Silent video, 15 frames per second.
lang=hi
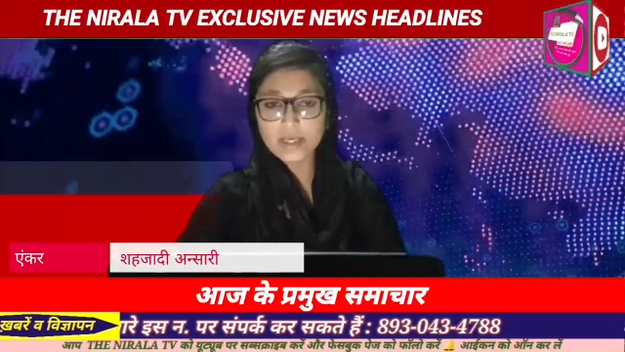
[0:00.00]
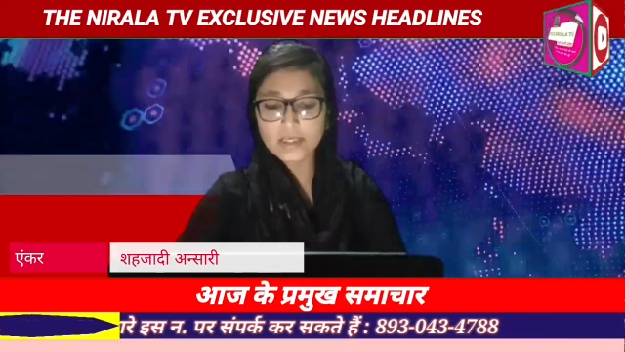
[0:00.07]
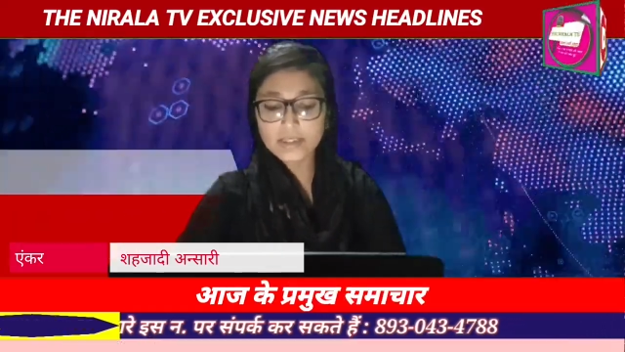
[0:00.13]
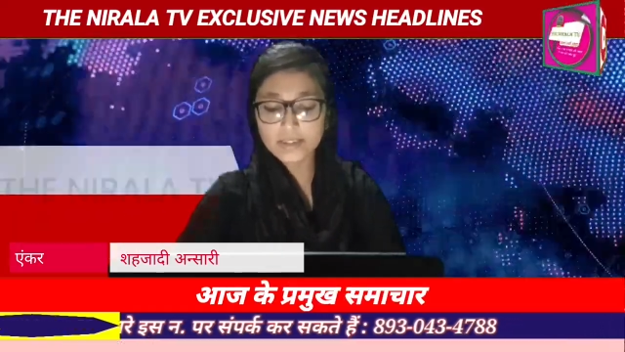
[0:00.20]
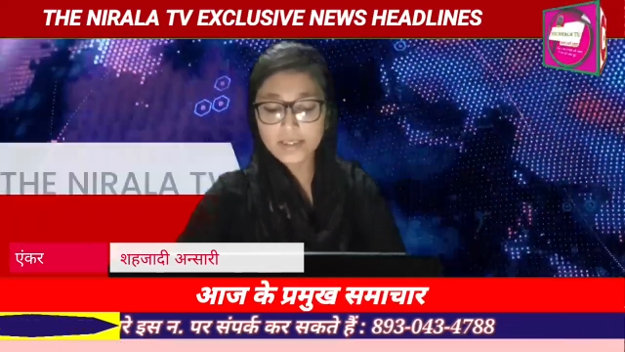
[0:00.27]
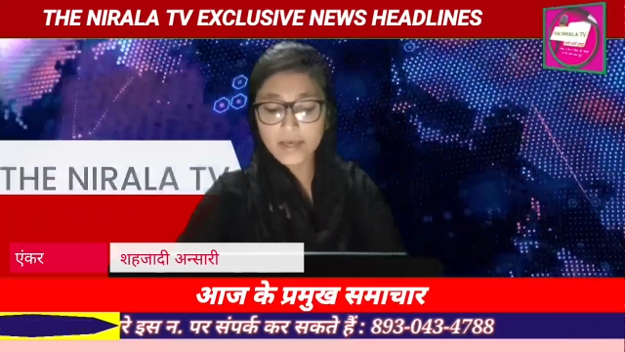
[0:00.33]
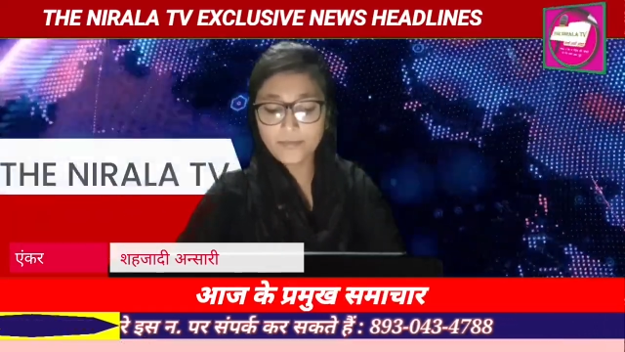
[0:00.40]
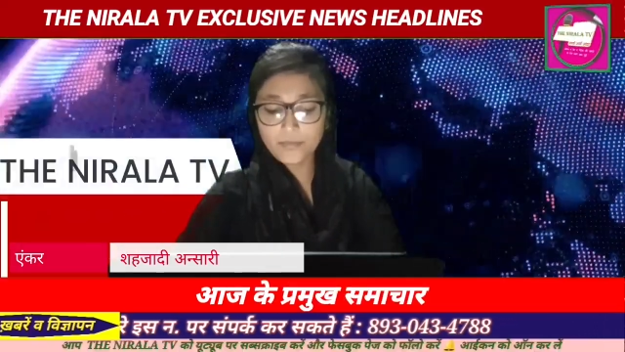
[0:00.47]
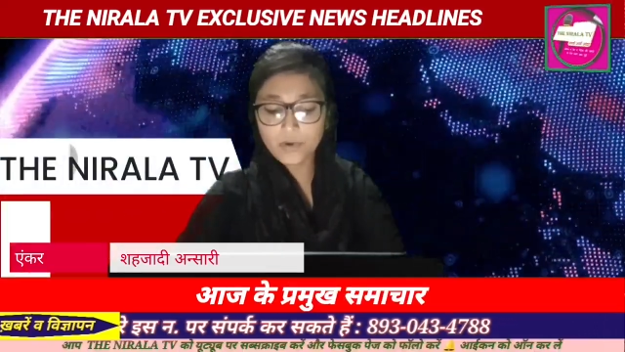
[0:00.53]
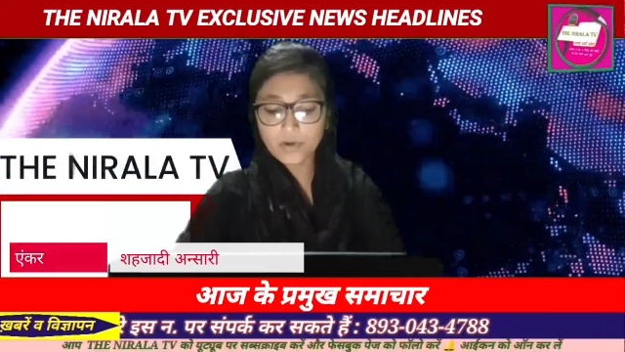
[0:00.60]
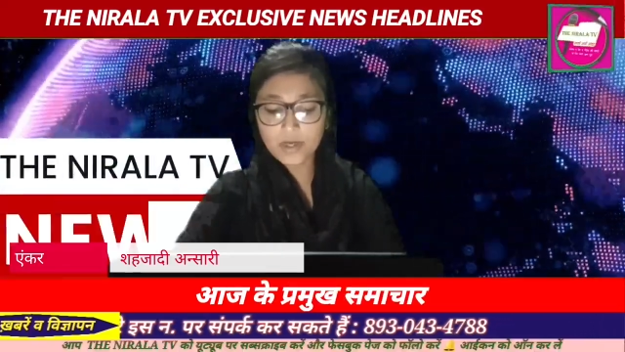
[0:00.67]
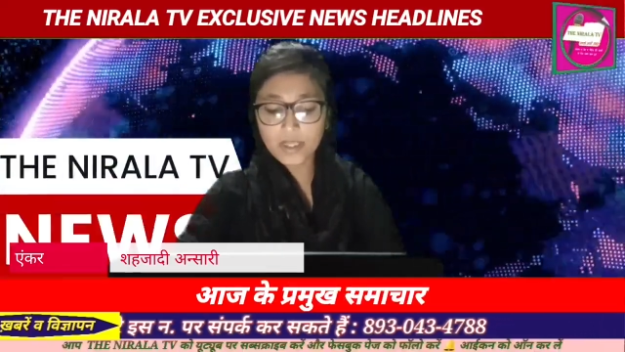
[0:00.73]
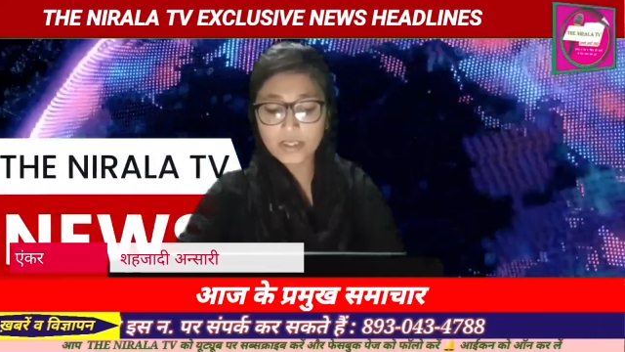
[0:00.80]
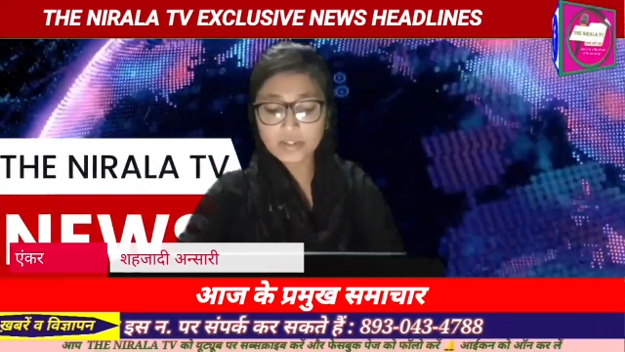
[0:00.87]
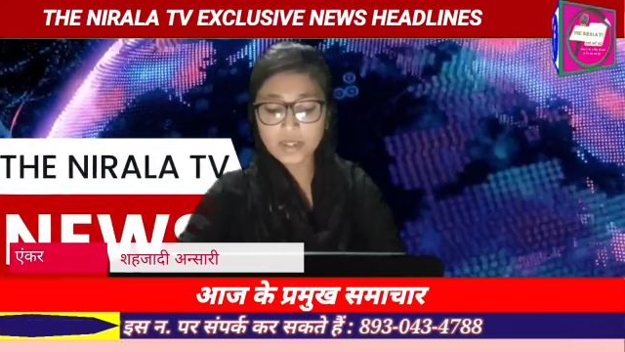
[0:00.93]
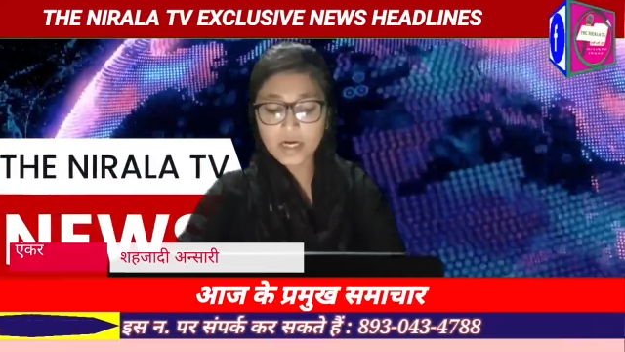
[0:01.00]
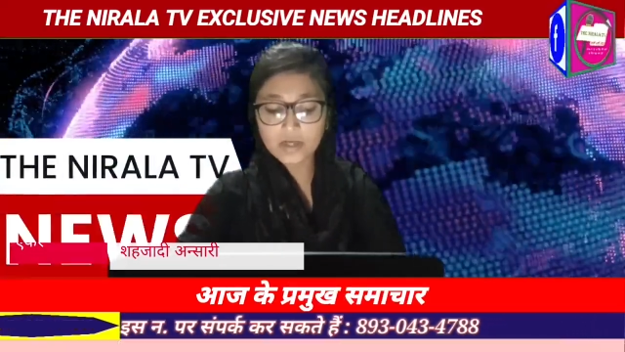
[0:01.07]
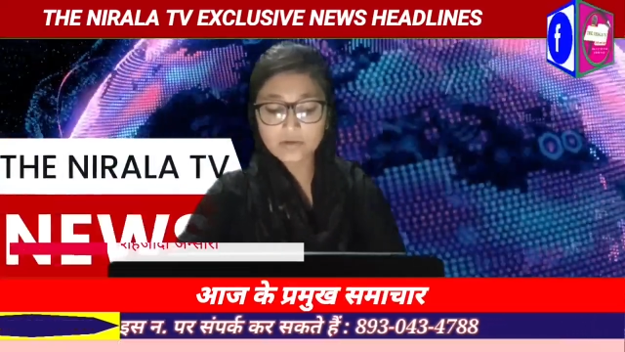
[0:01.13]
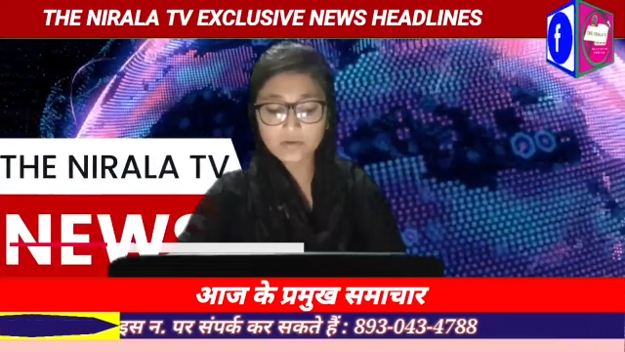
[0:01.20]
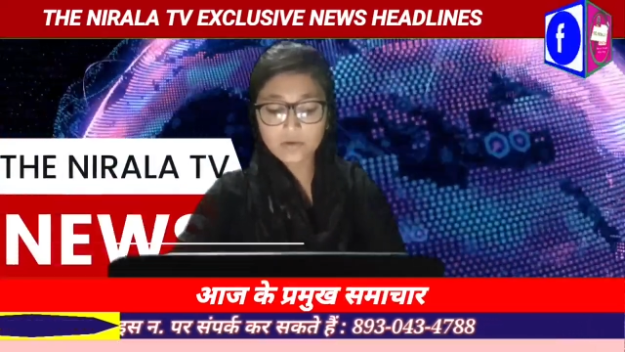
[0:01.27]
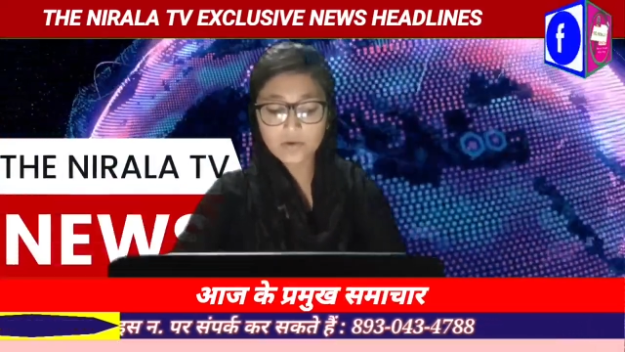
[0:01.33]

चर्चा सीएम बोले चार